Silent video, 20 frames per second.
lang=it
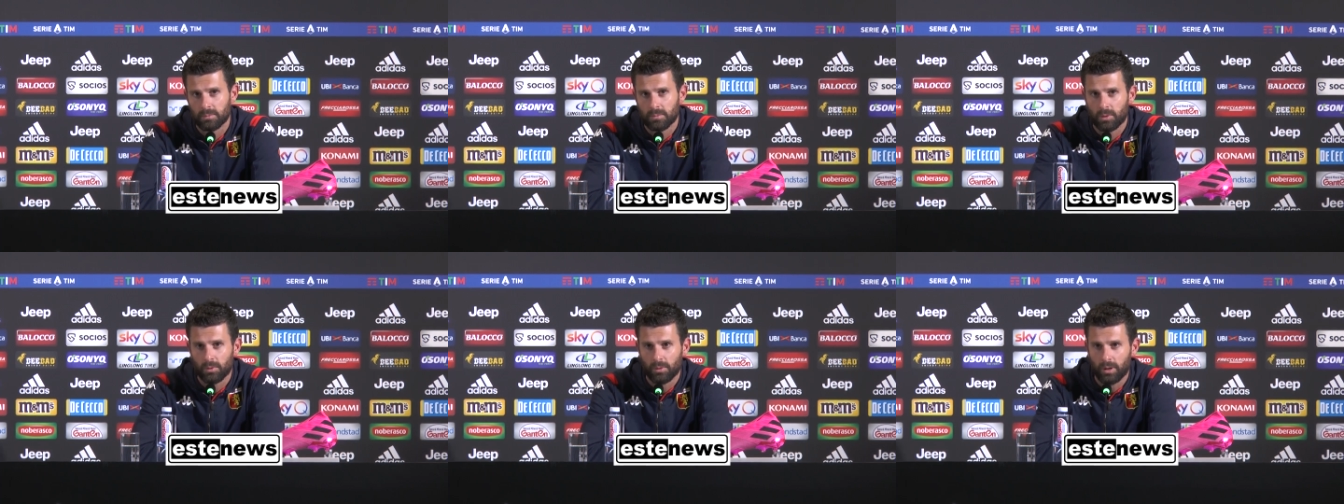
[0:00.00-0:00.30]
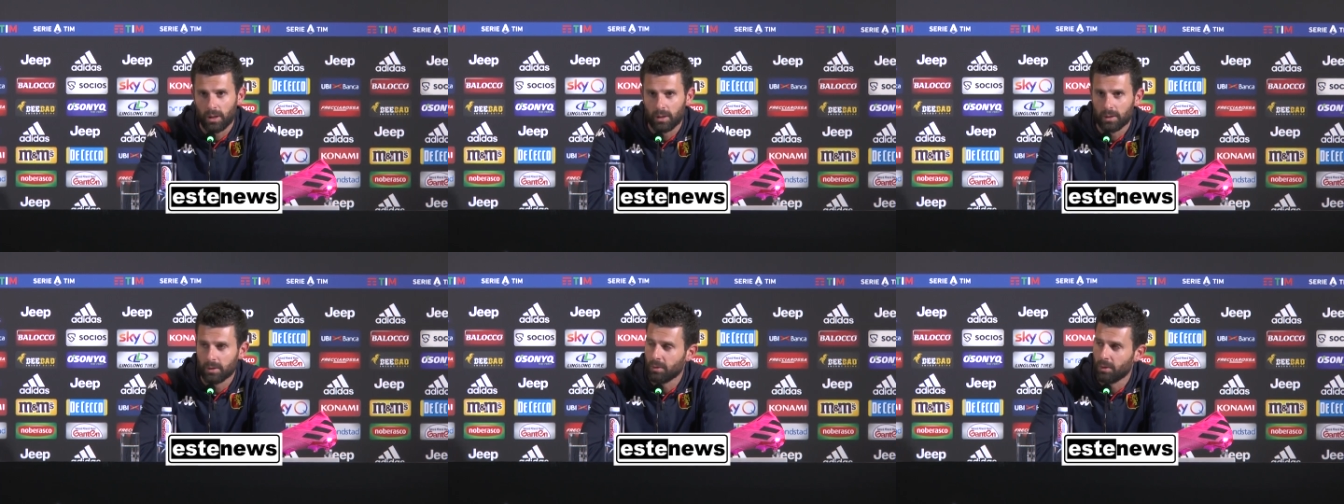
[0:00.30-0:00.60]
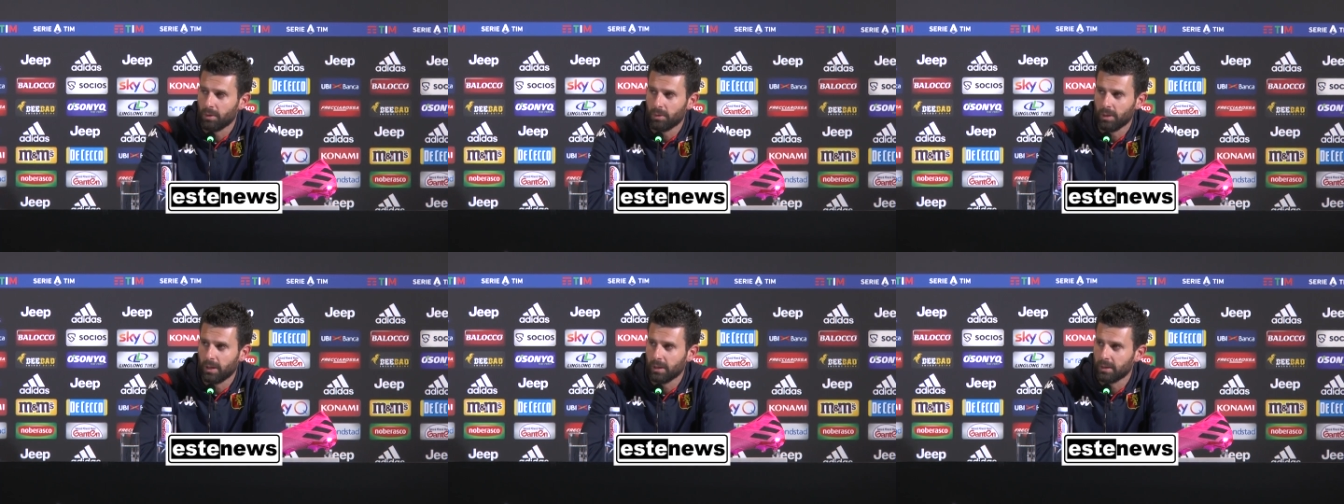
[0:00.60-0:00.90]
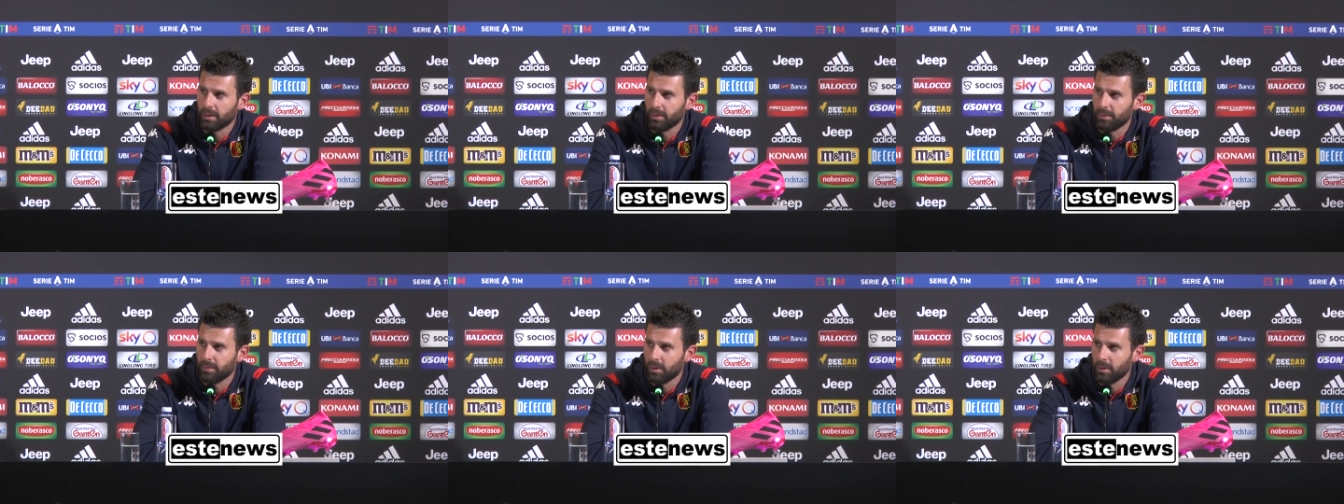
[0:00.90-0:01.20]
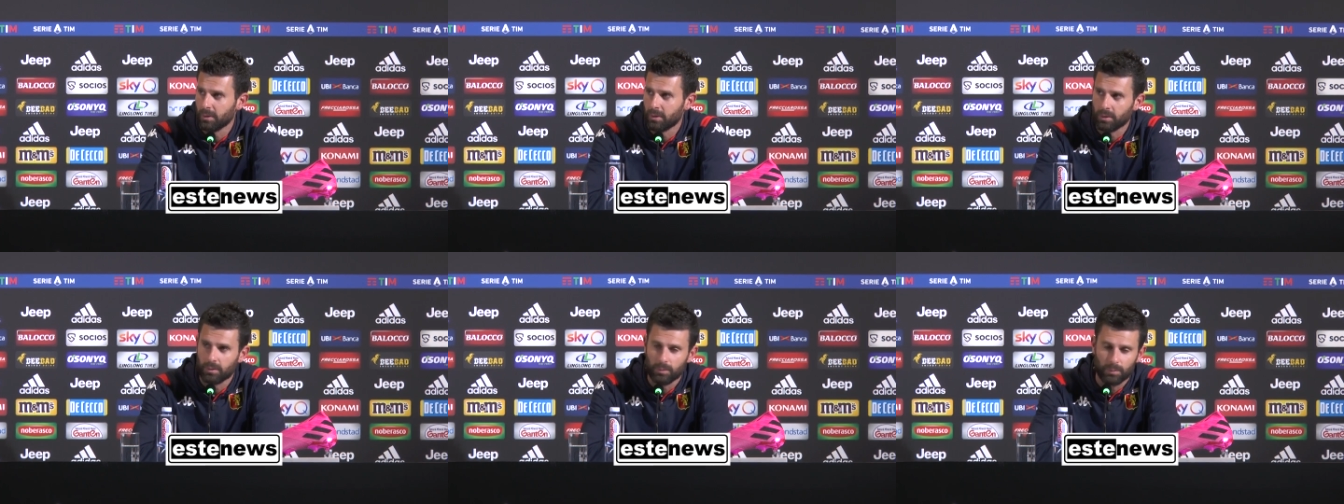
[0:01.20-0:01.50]
una, ancora un'altra
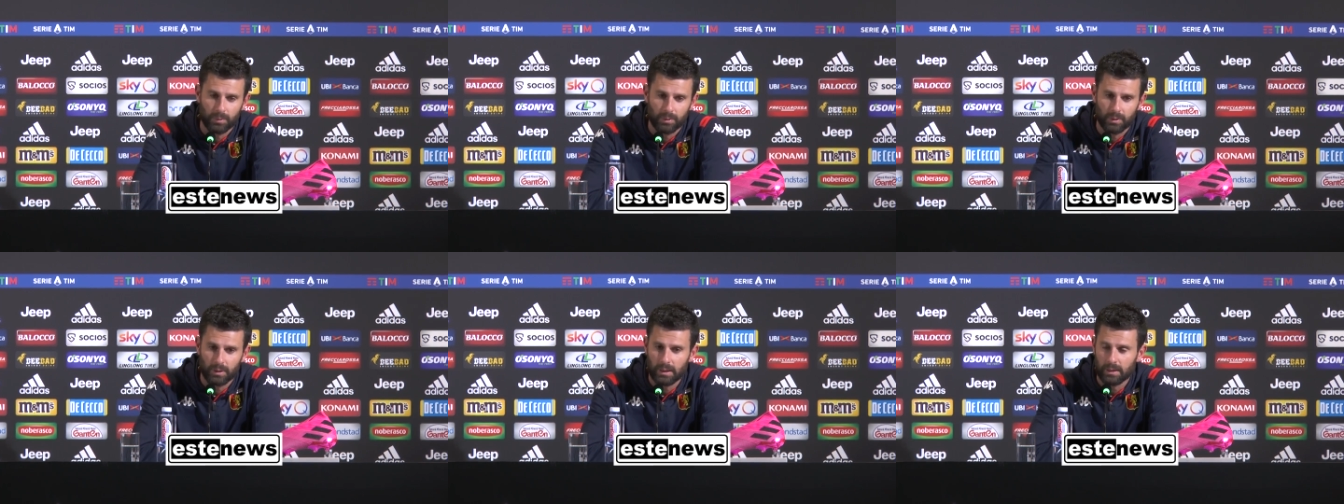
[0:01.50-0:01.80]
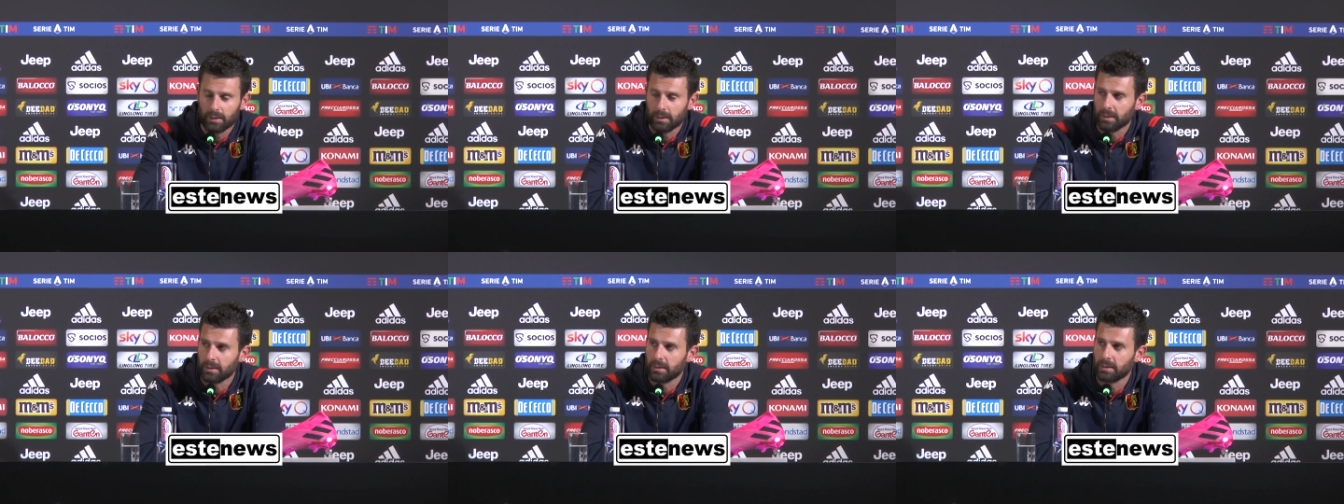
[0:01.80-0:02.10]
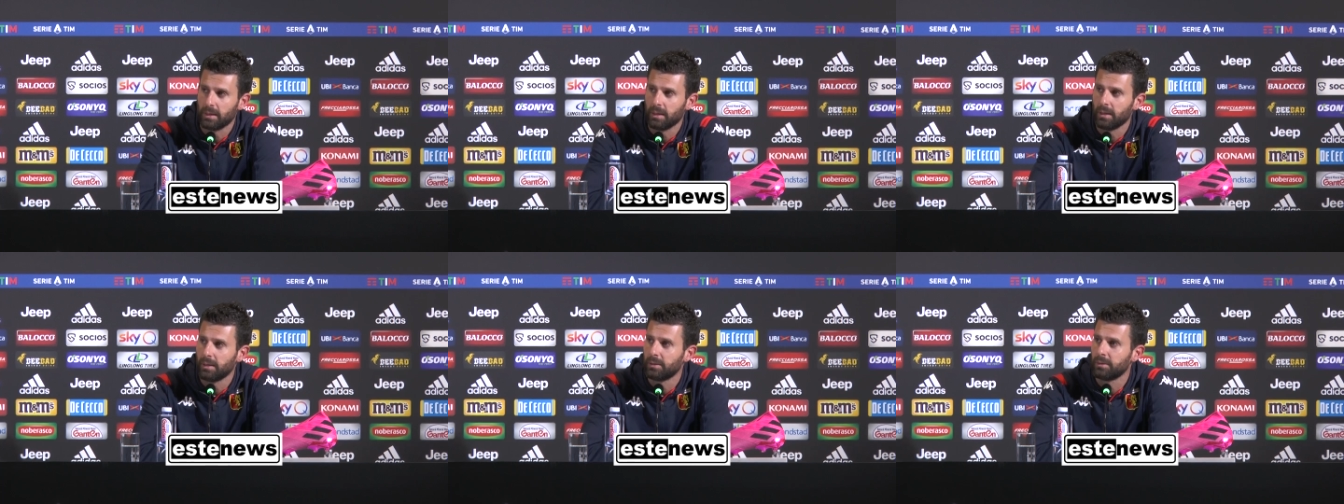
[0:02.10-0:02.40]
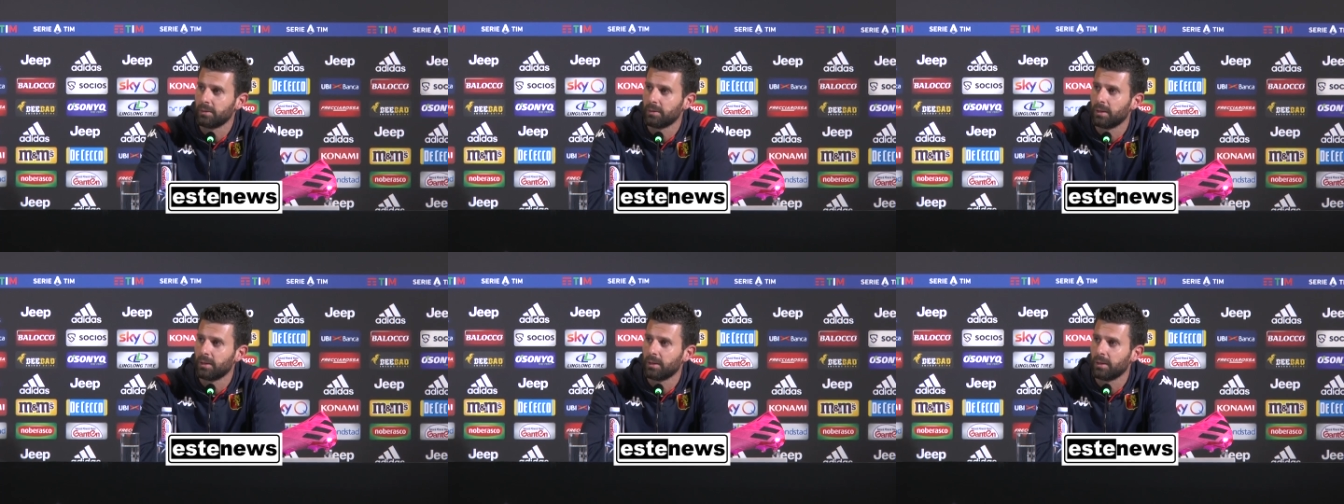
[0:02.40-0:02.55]
volta come l'altra sera,